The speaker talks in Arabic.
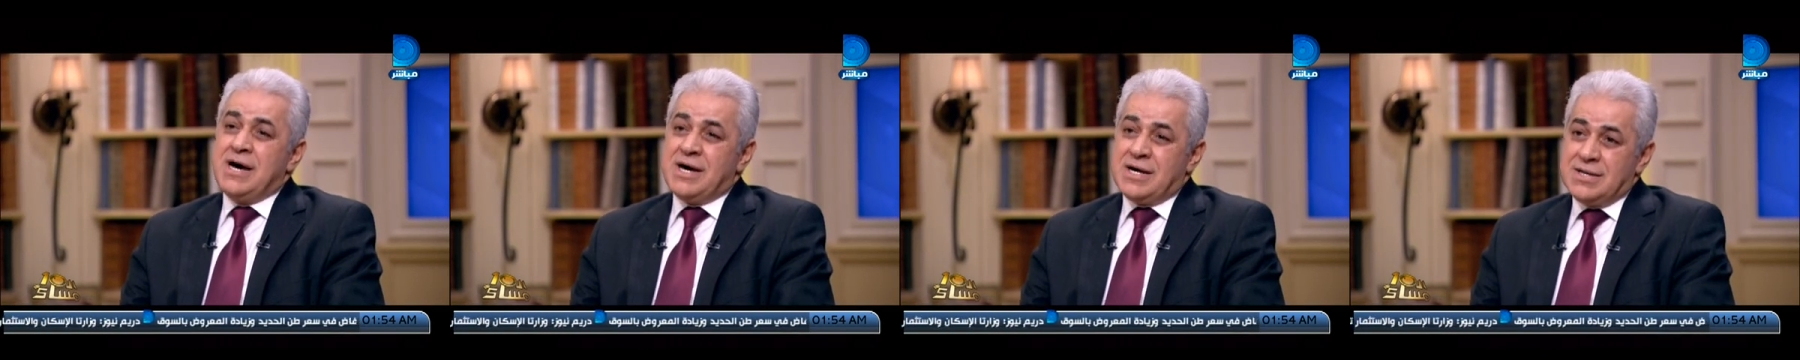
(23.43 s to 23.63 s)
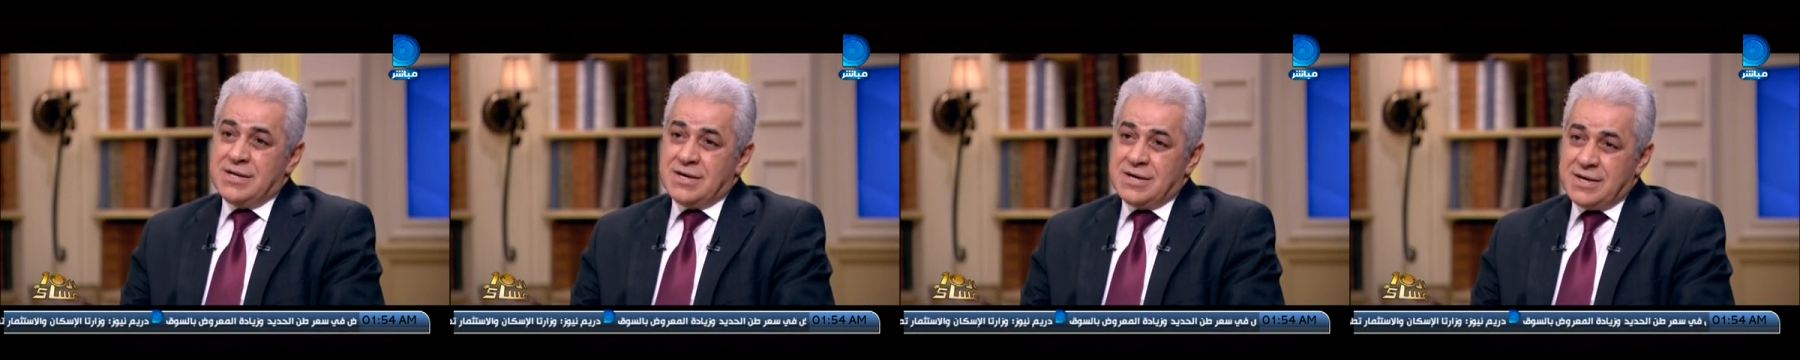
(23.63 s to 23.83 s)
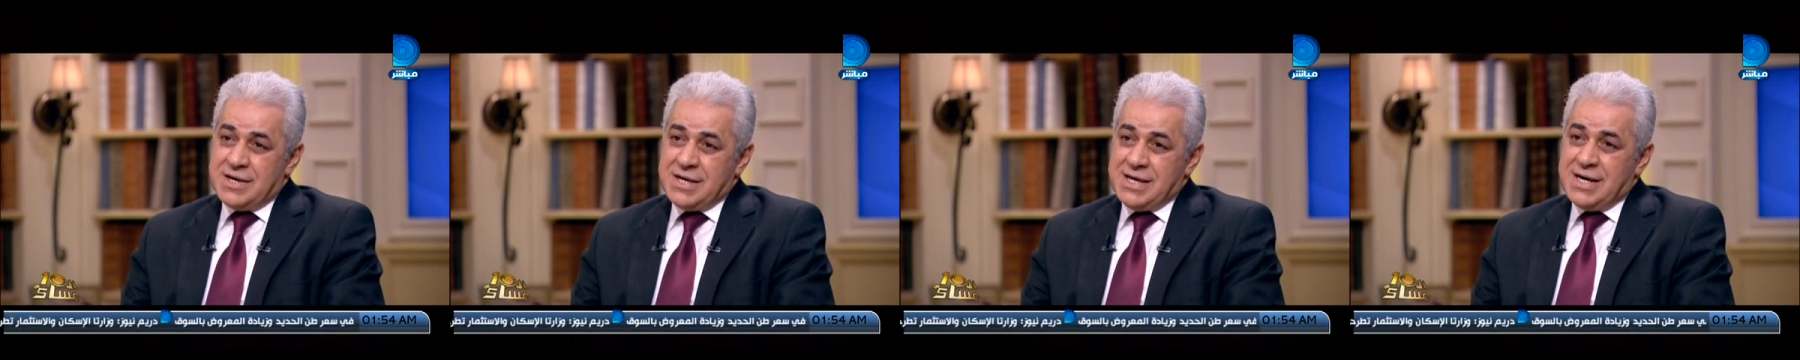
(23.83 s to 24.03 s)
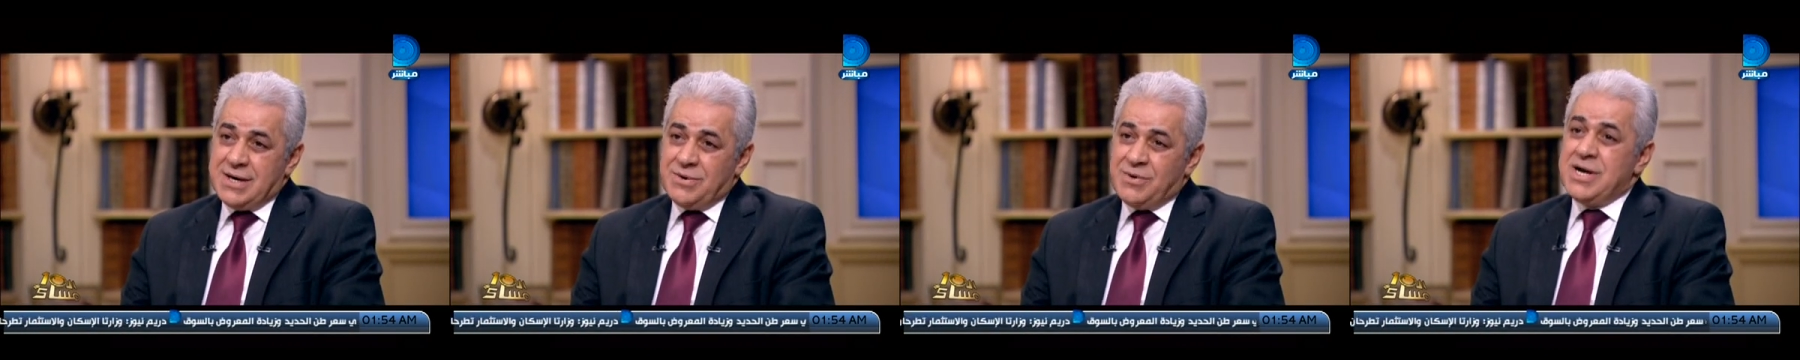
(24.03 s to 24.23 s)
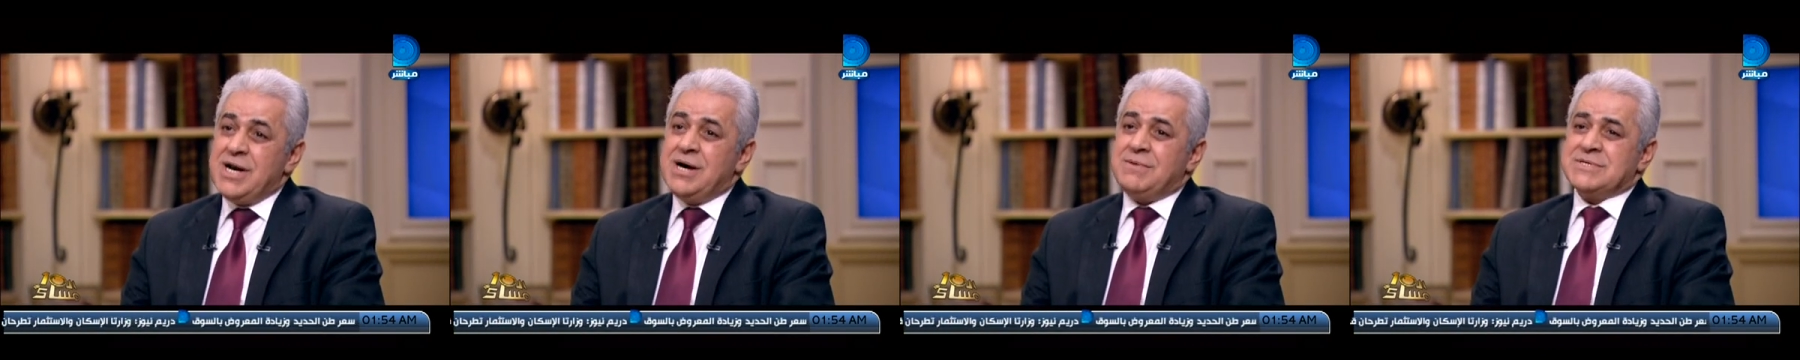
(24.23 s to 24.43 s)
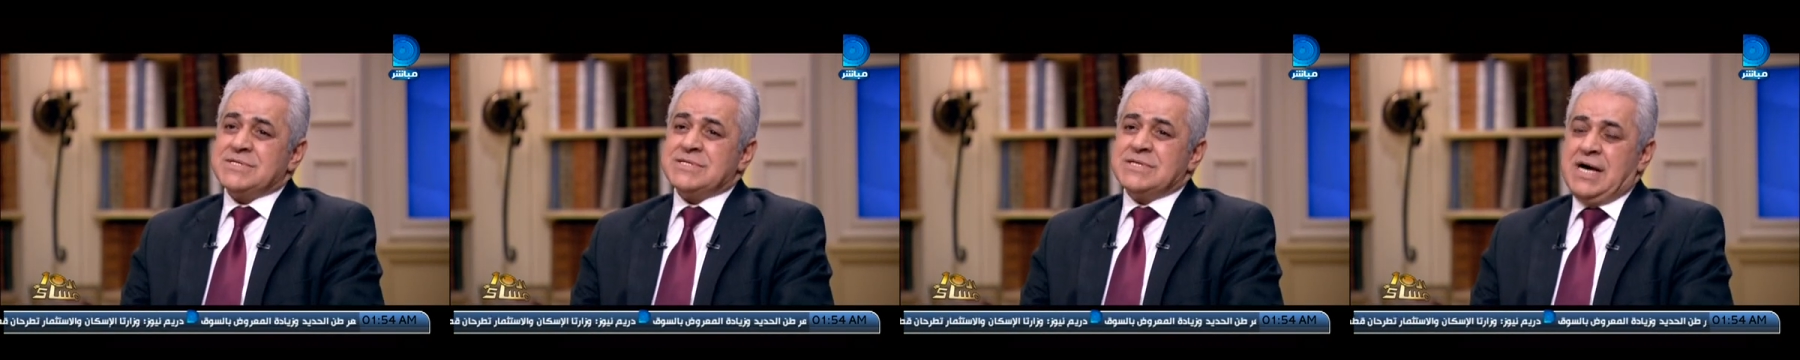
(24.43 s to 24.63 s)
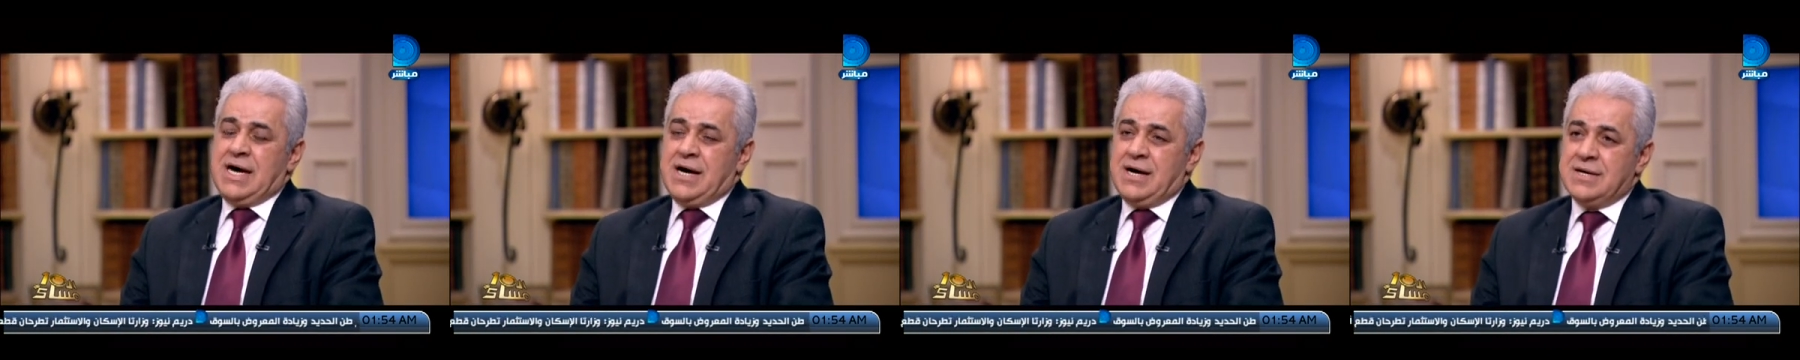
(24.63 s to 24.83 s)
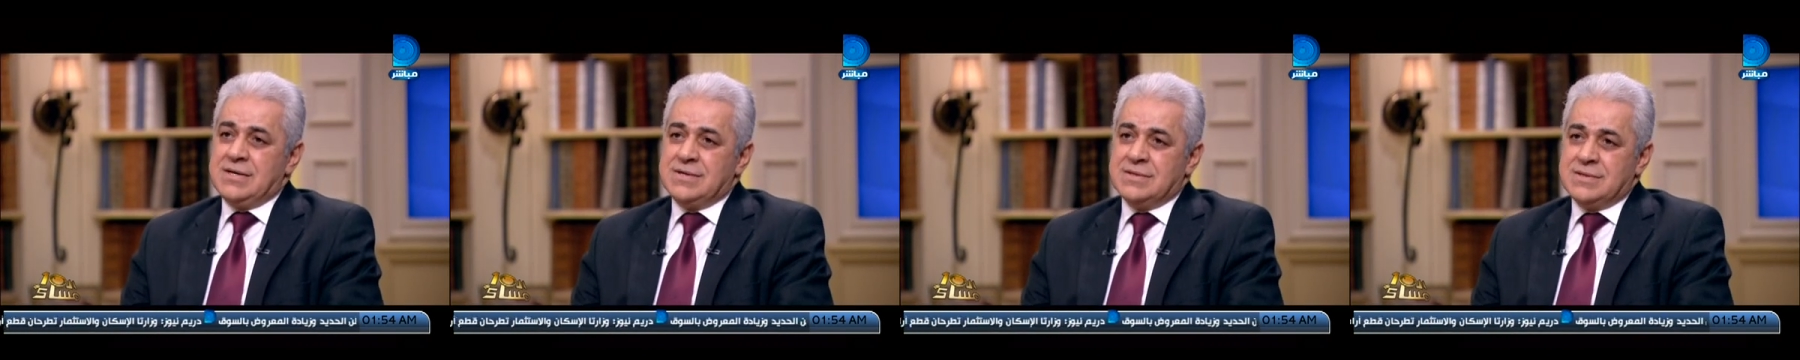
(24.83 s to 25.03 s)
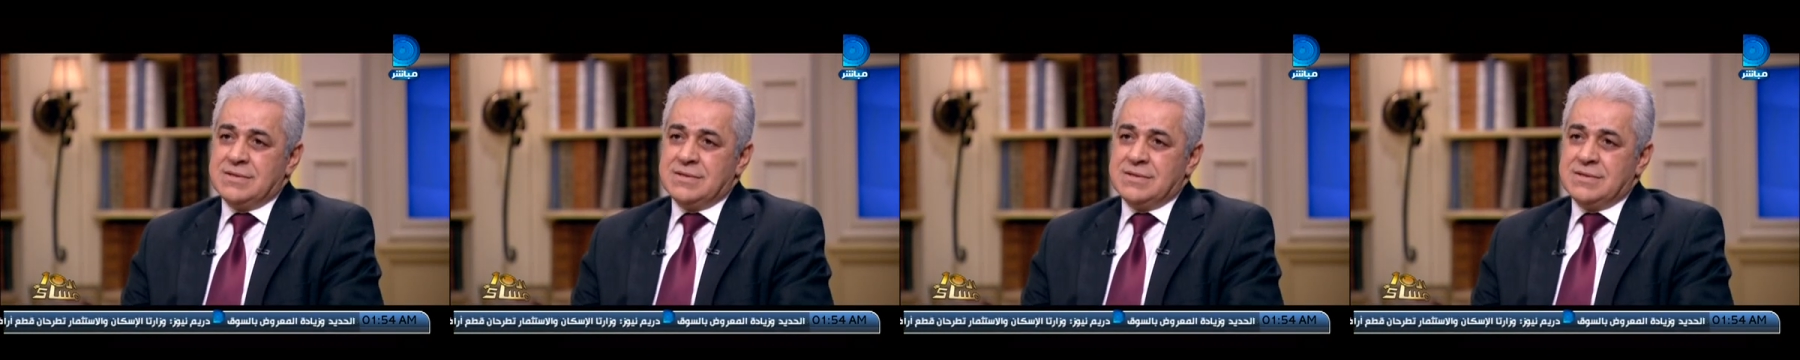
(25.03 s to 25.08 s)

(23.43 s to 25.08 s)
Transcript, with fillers: اخلاقيه ولا مصلحه